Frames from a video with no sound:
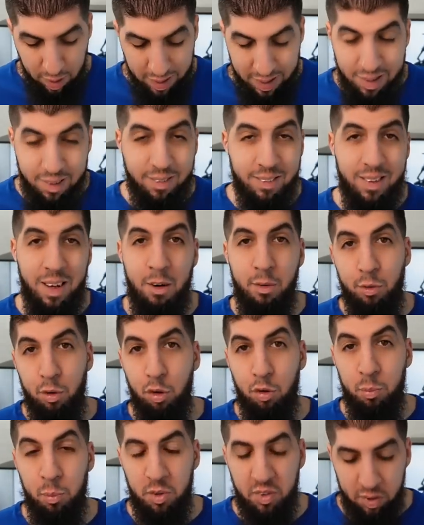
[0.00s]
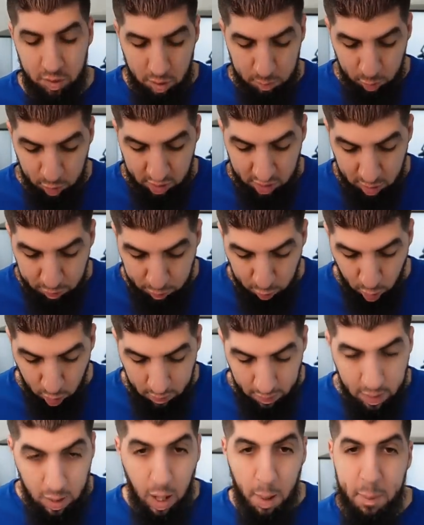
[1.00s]
et ça, franchement, c'est vraiment très fort.
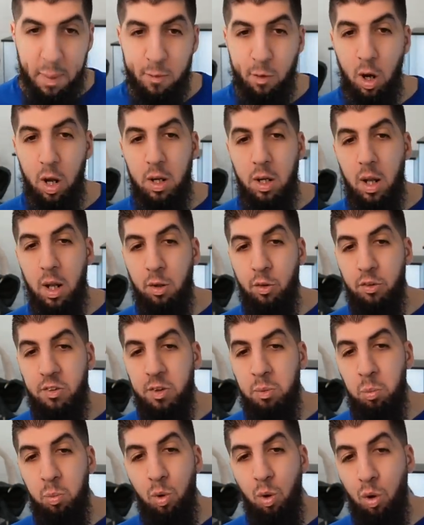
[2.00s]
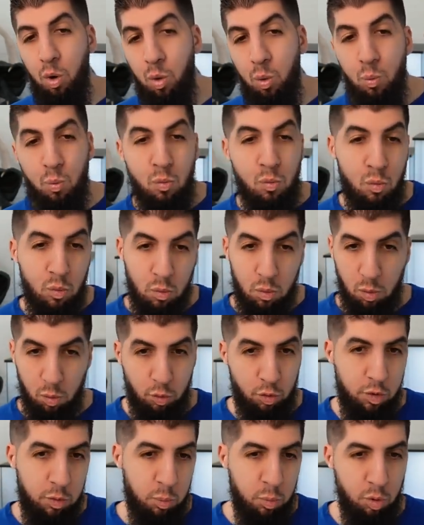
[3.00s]
Après, voilà, il a une team. Euh,
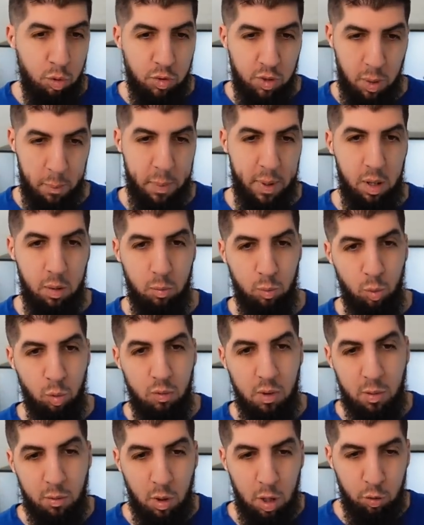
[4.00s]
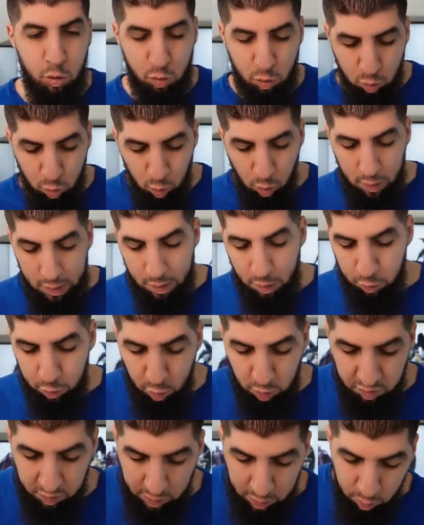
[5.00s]
une team sympa. On va voir du coup ce
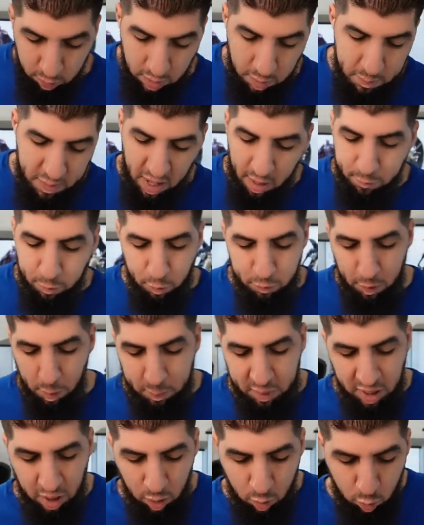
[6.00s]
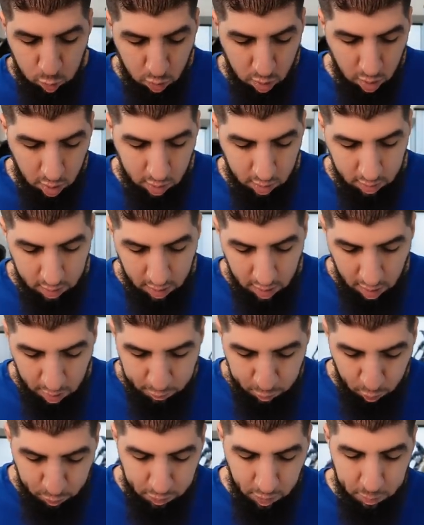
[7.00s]
que ça va donner, mais là, faut faire briller le couleur. Là, là
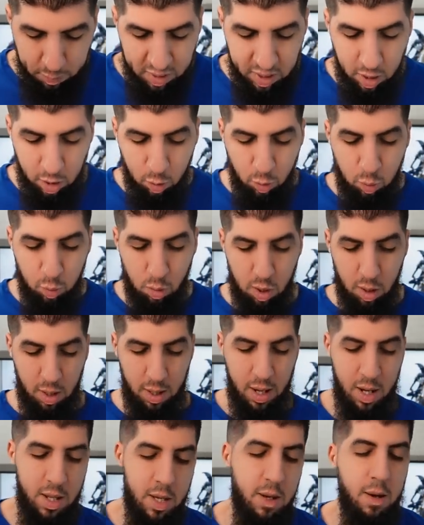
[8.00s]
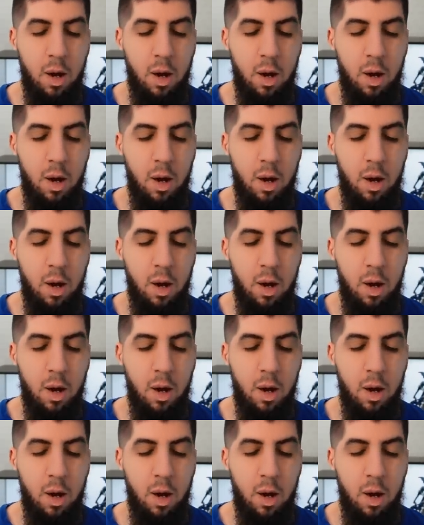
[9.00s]
faut faire briller le couleur. Allez,